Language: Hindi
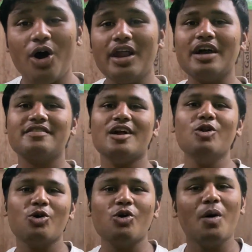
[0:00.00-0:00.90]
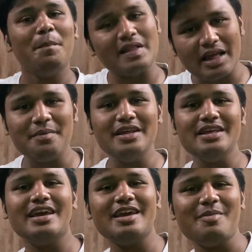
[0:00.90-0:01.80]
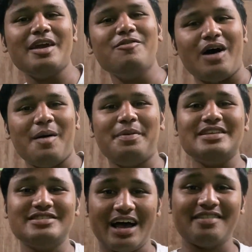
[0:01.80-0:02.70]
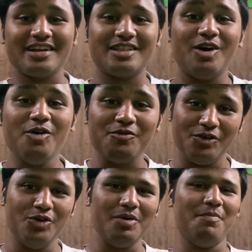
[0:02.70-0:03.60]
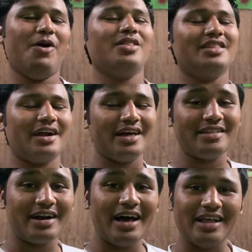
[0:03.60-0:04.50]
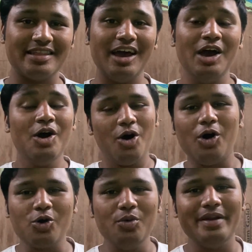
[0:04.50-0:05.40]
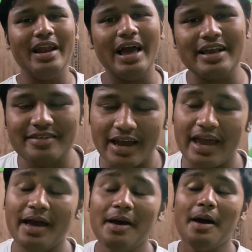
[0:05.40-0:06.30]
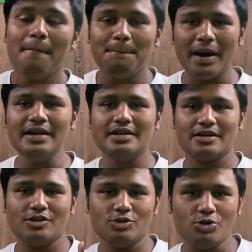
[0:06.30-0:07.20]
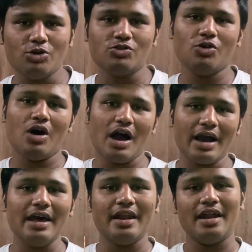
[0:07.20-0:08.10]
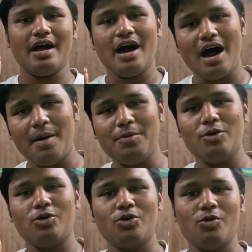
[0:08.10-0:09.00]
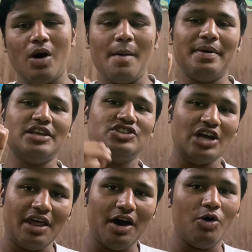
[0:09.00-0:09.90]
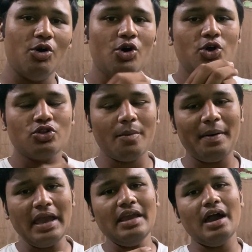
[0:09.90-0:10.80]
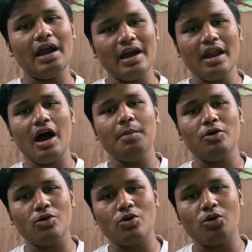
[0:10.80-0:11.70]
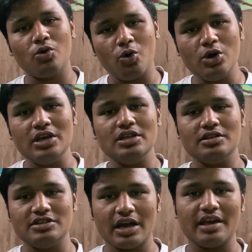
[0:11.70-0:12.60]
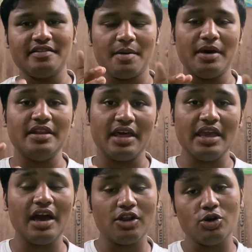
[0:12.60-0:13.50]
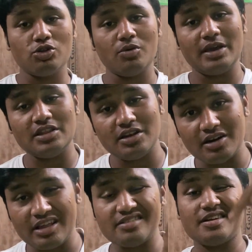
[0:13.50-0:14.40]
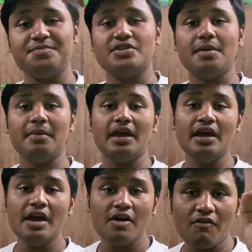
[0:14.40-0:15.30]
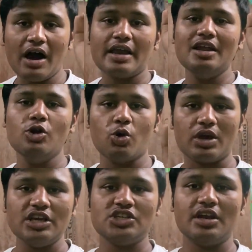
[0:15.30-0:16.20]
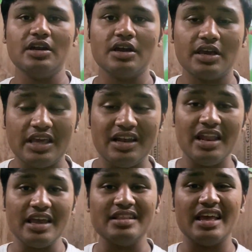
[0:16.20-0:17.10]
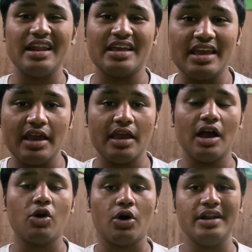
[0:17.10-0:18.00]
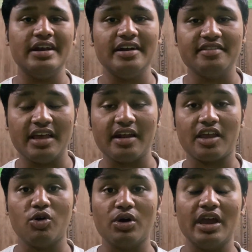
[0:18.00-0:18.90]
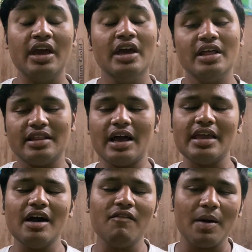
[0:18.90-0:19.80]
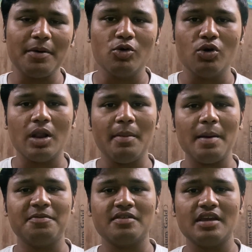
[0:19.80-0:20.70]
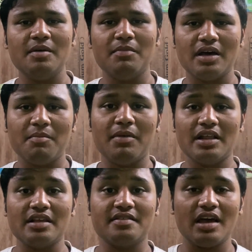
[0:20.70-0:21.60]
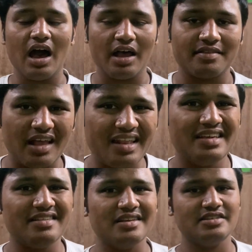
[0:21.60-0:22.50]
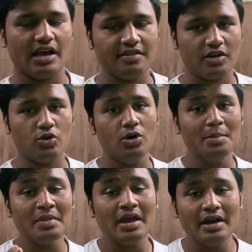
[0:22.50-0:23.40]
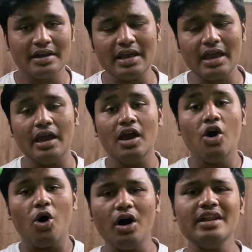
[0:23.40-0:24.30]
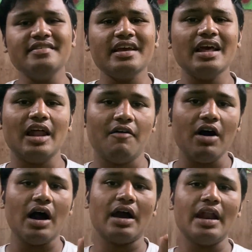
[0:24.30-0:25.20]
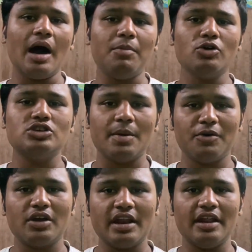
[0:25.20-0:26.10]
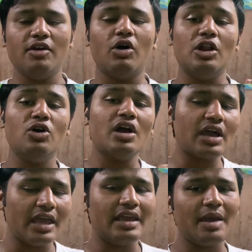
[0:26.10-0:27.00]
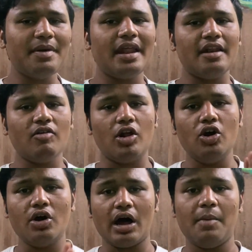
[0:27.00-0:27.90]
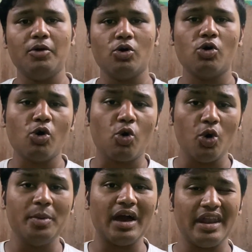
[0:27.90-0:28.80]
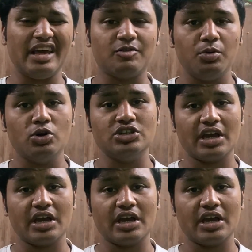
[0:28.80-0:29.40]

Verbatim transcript: और अक्सर लोगों को पता भी नहीं है कि भाई वहां पे जा सकते हैं और व्यू भी बहुत तगड़ा तगड़ा आता है और घूमने लायक जगह है बट दोस्तों अगर आप लोगों को वहाँ पे जाना हो तो भाई अगर आप लोगों को कोई जगह समझ नहीं आ रही हो तो भाई डिस्क्रिप्शन में वहाँ की लोकेशन की लिंक दे रखी है या कोऑर्डिनेट्स दे रखे होंगे ताकि आप वहाँ पे गूगल मैप्स की मदद से आसानी से जा सको ठीक है और इसी के अलावा अगर आप लोग जयपुर के रहने वाले हो या कहीं के भी रहने वाले हो और आप लोगों को कोई भी अनएक्सप्लोर्ड